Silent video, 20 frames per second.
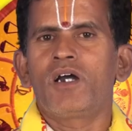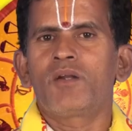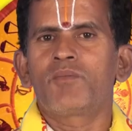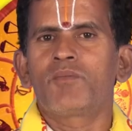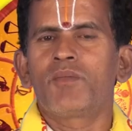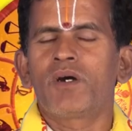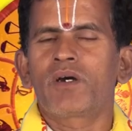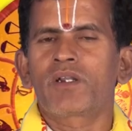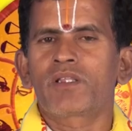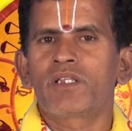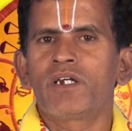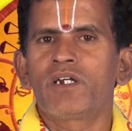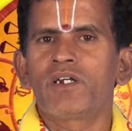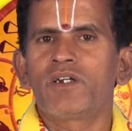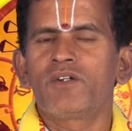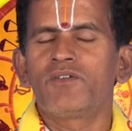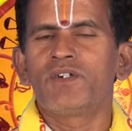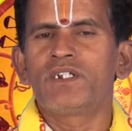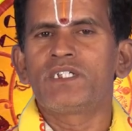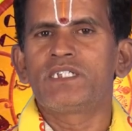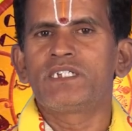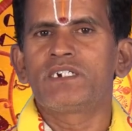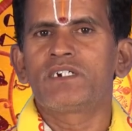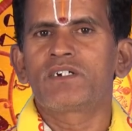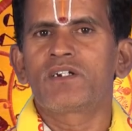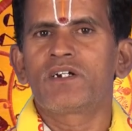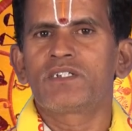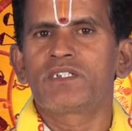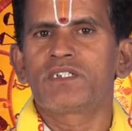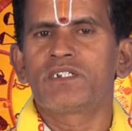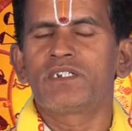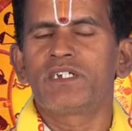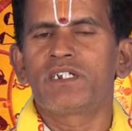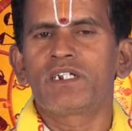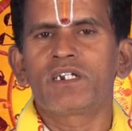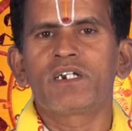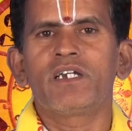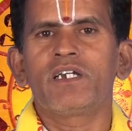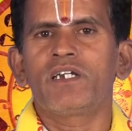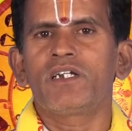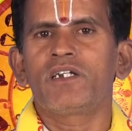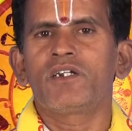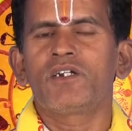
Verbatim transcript: அன்பார்ந்த விருச்சிக ராசினியர்களே